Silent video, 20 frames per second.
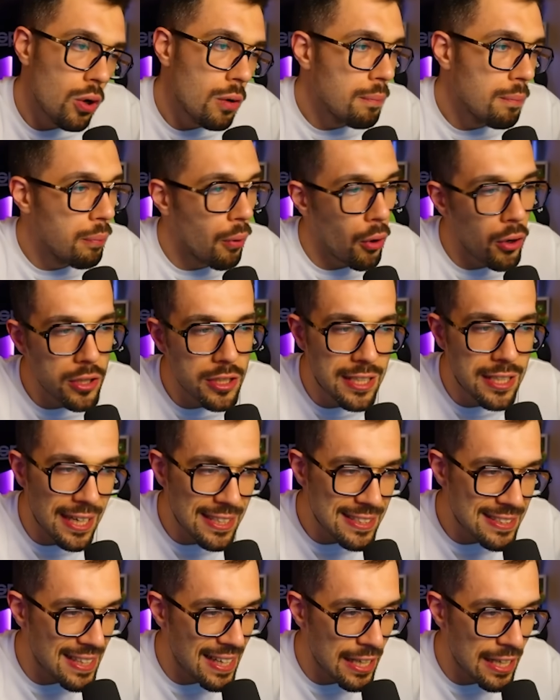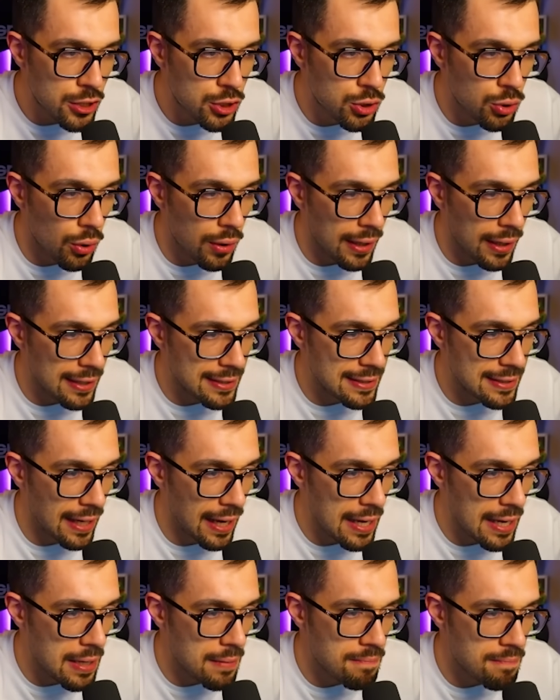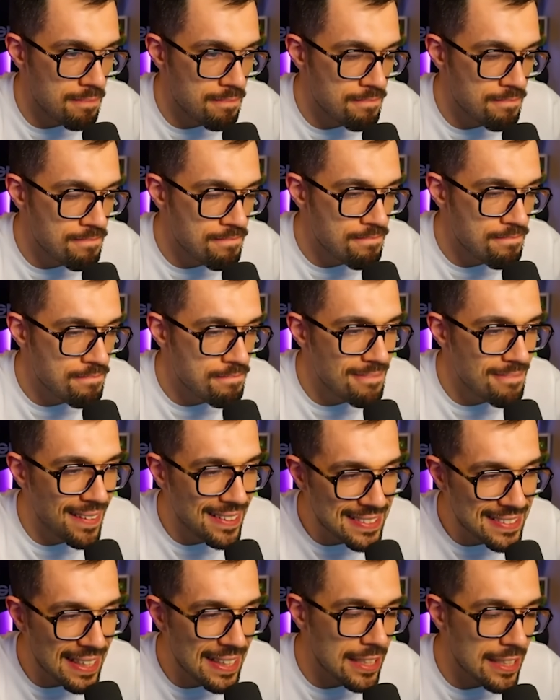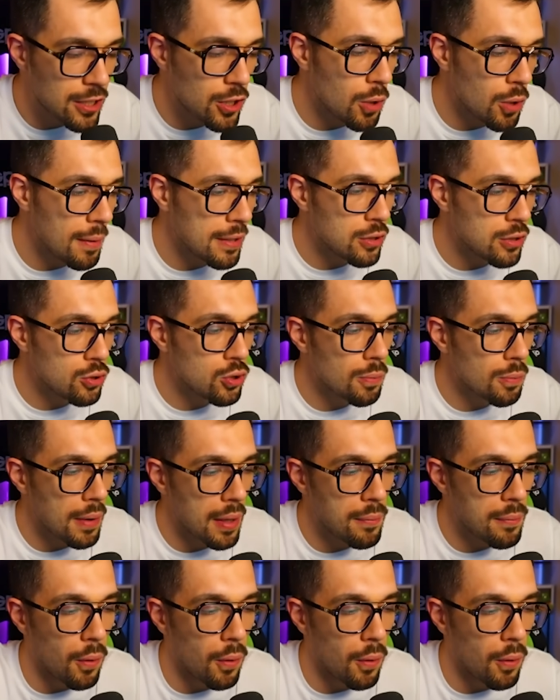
Bo già se la gioca, sai? Ma sai che ce lo metto sopra il